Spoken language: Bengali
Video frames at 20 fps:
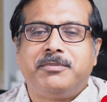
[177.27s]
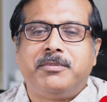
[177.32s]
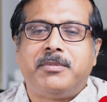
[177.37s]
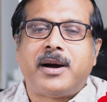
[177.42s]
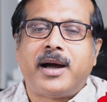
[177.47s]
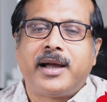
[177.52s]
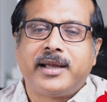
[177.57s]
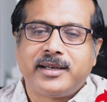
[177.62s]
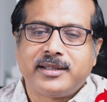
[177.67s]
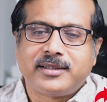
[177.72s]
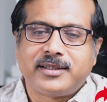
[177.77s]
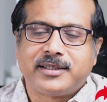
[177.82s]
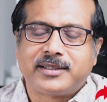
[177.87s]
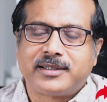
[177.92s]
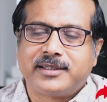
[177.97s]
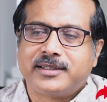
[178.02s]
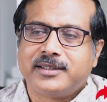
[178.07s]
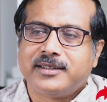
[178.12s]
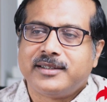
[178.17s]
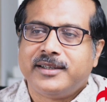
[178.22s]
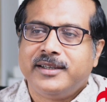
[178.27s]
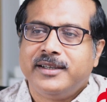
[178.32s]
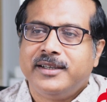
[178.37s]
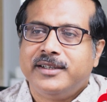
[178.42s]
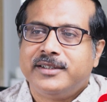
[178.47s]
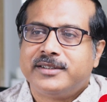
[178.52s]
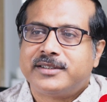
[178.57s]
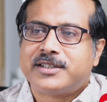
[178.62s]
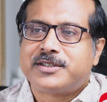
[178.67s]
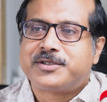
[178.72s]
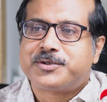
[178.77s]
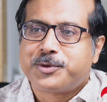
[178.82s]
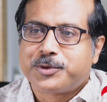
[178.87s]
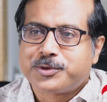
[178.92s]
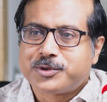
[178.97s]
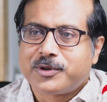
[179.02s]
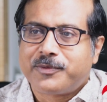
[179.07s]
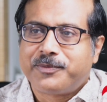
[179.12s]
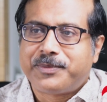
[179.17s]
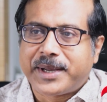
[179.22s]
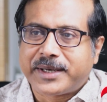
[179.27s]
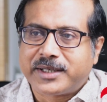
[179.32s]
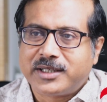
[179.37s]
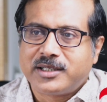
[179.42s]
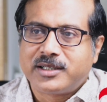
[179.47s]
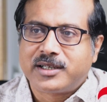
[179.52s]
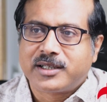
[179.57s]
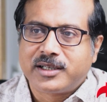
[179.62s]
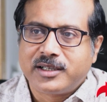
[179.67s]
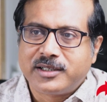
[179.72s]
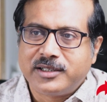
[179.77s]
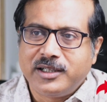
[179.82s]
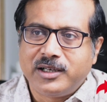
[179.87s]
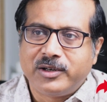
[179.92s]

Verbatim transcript: বাইরে থেকে সেই সোর্স অফ ব্যাকটেরিয়াটাকে কিল